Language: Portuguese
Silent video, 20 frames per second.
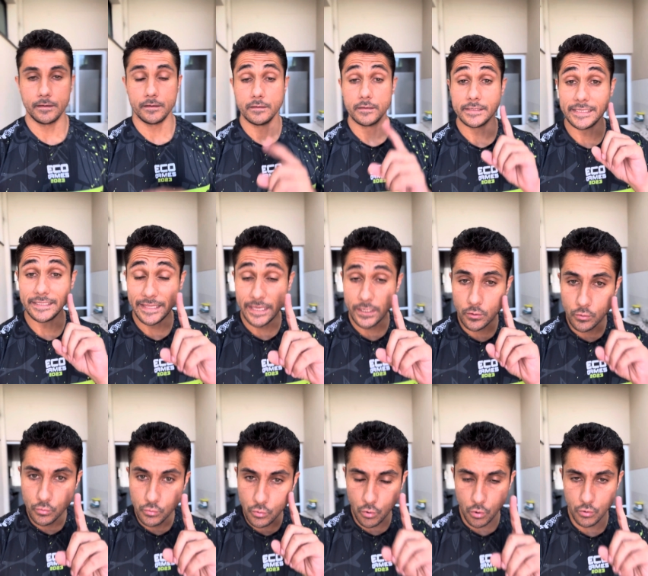Se tem
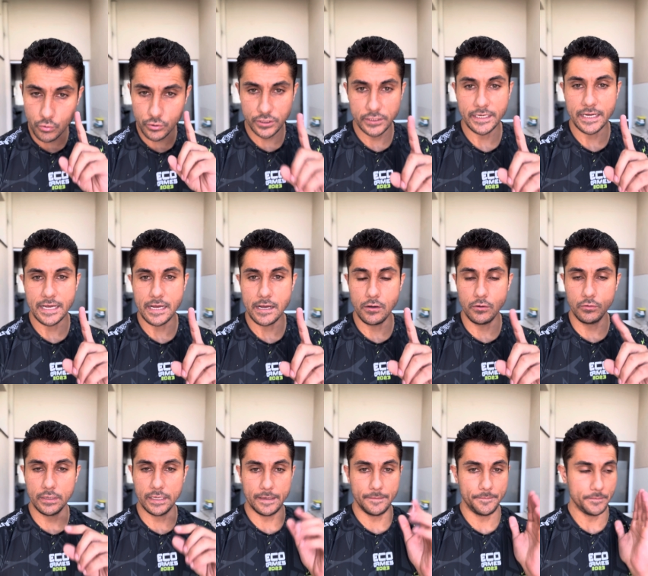um coach na
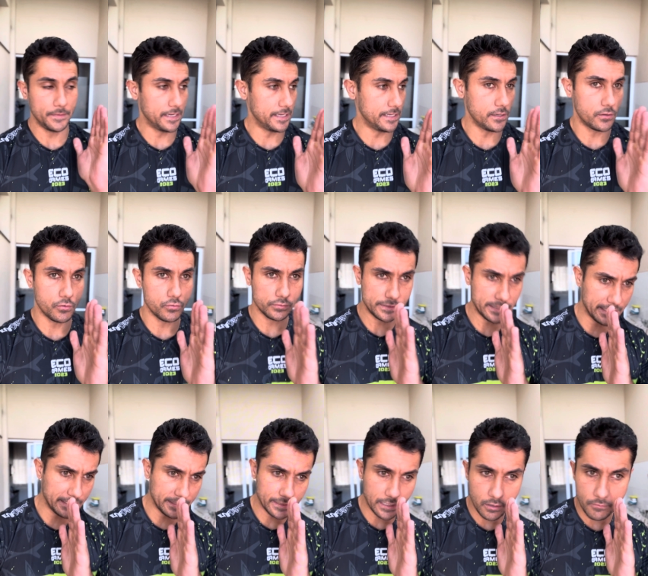aula, ele
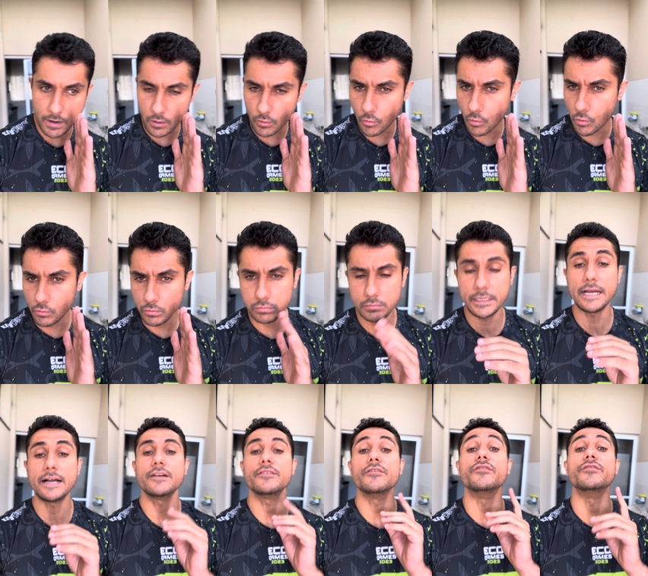consegue dar uma
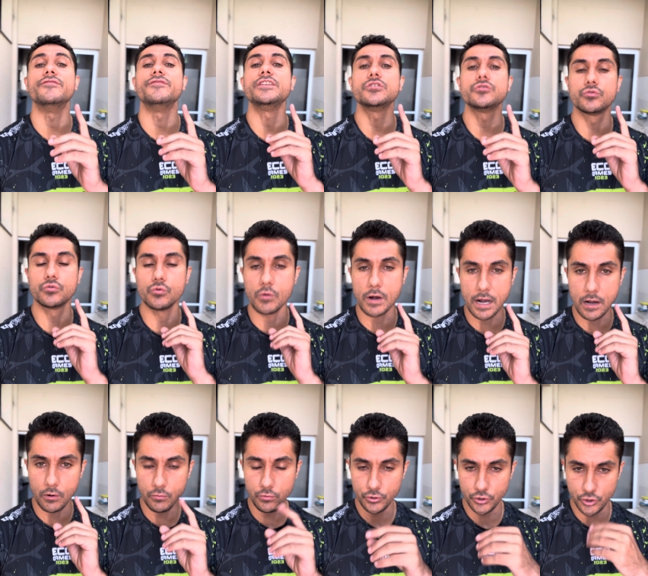conta
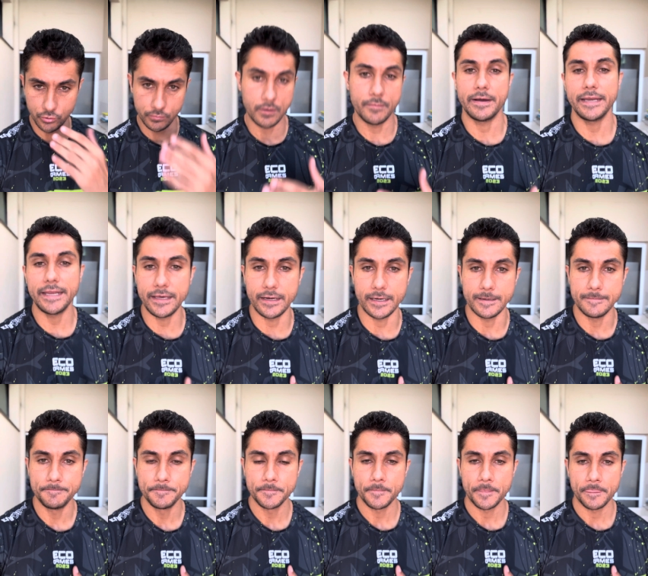visual de uma maneira.
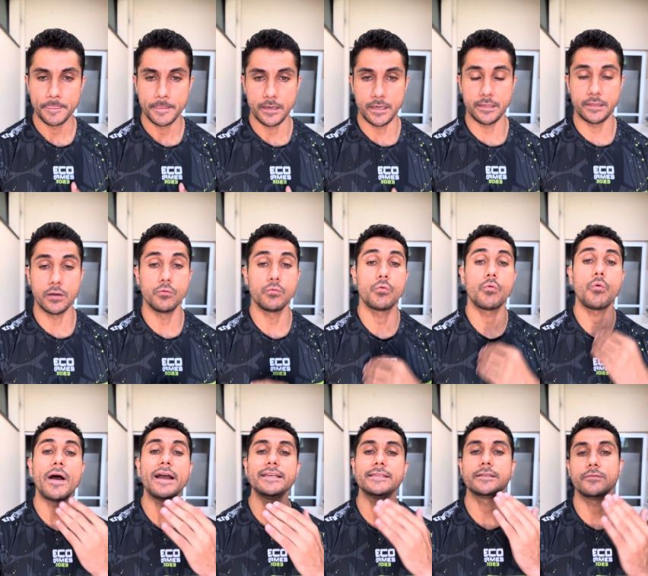Então,
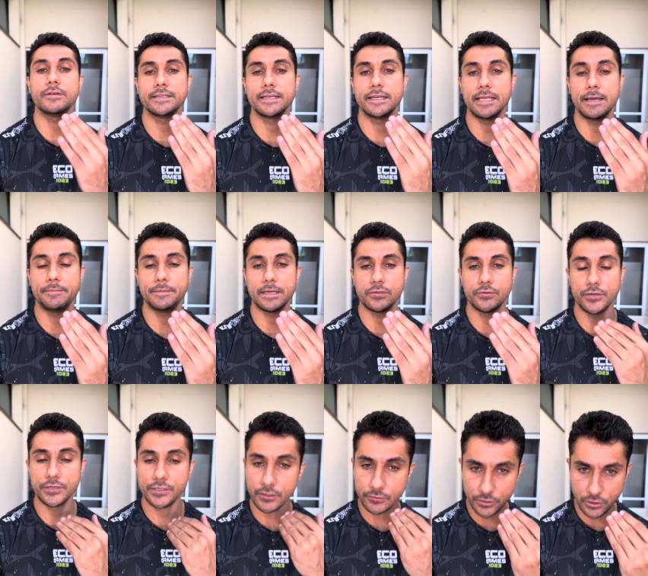quais são as adaptações
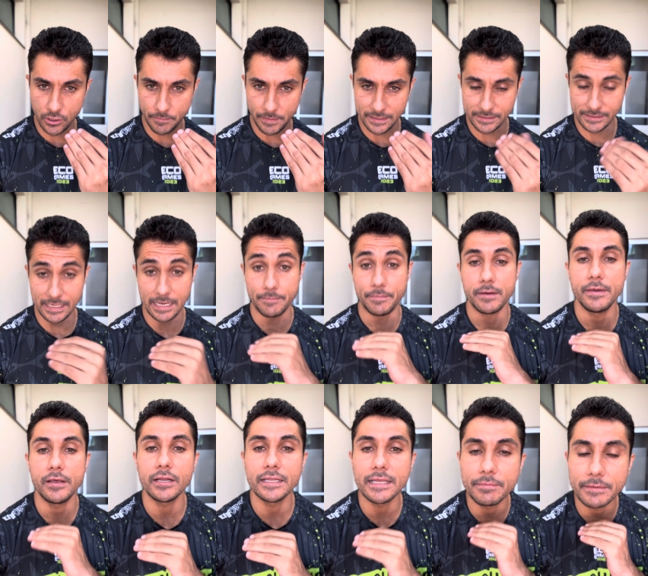que eu tenho que passar?
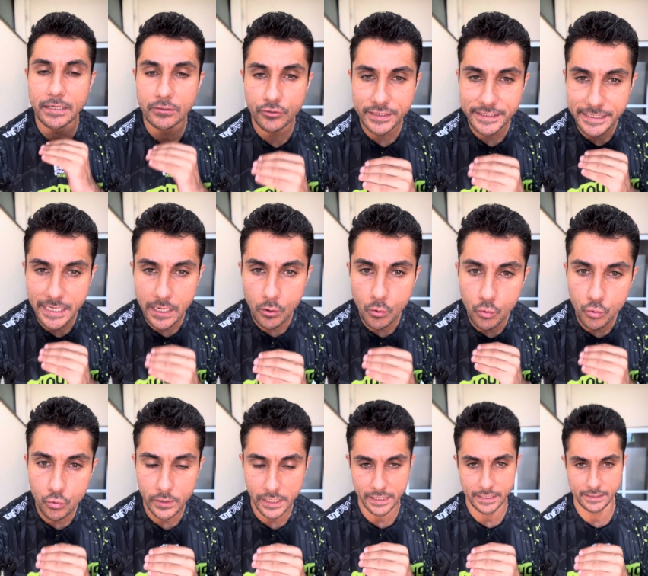Primeiro, adaptações
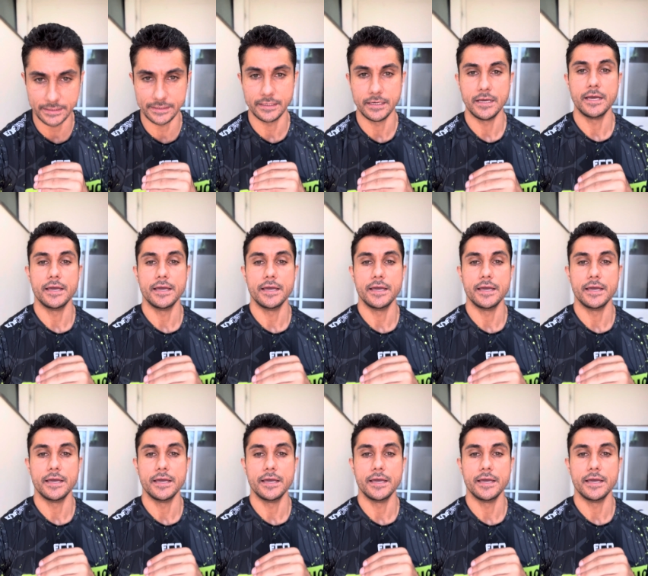seguras.